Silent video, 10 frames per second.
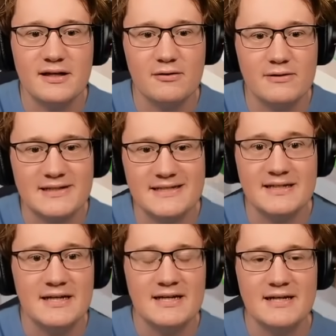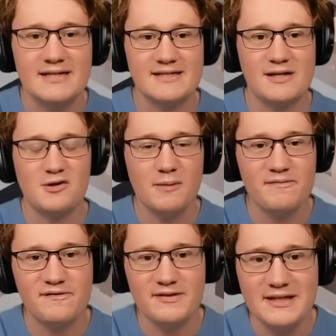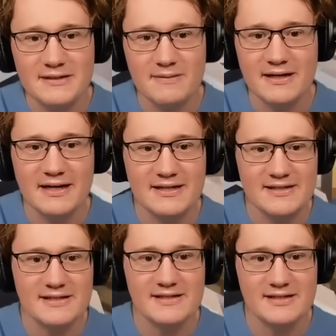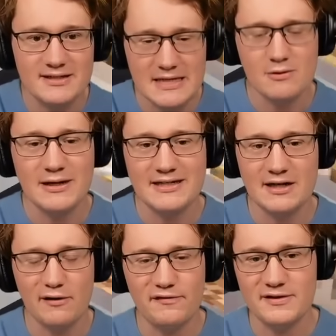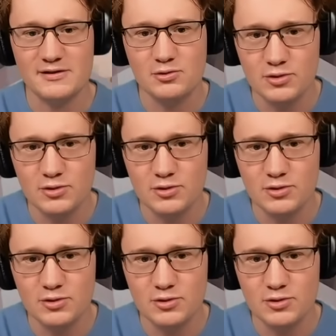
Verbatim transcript: dann quasi, dass dein Kopf nicht mehr da dieses Diorit drauf ist.